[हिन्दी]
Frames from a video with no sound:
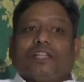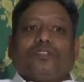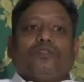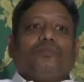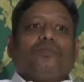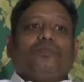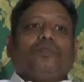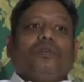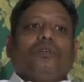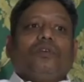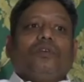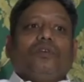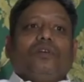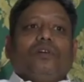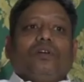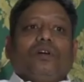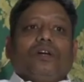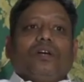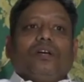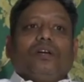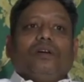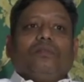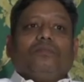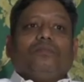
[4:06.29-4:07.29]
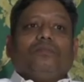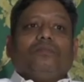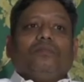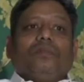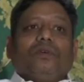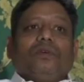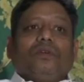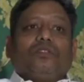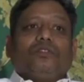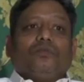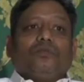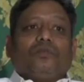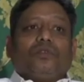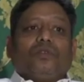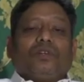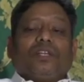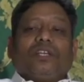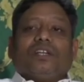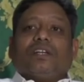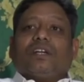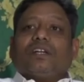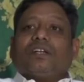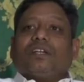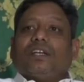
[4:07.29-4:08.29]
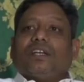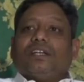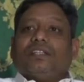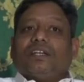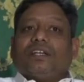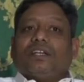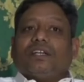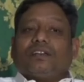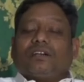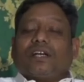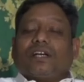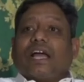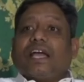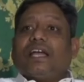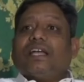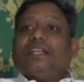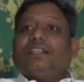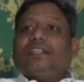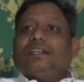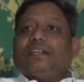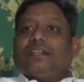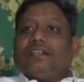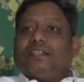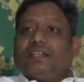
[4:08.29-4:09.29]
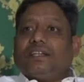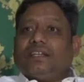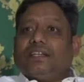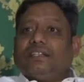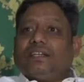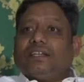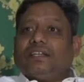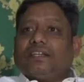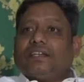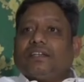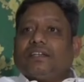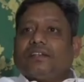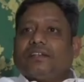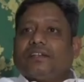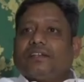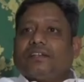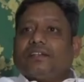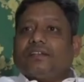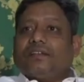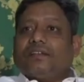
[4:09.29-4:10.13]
था या तुमको तुमको टिकट नहीं देंगे तो काहे देंगे नहीं देंगे